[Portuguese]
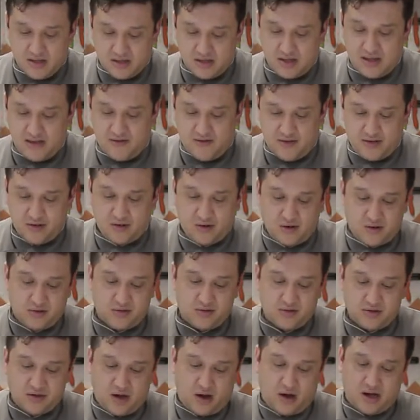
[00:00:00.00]
devido ao,
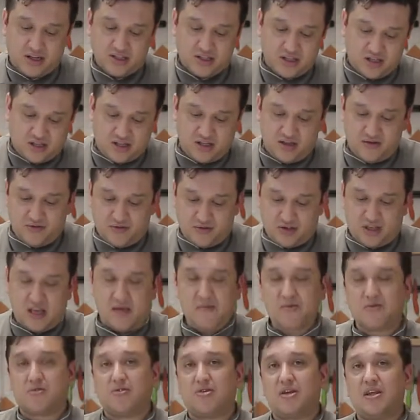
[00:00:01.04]
ao aditivo
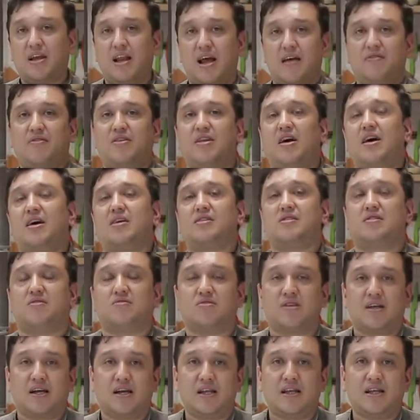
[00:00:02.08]
químico que leva na ração
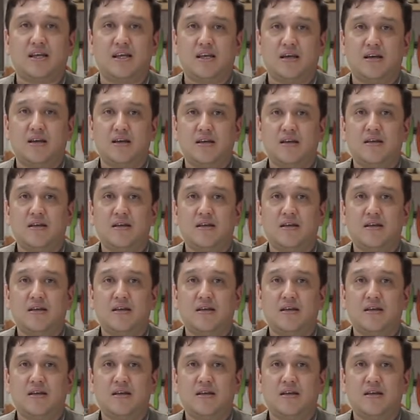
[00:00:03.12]
da galinha.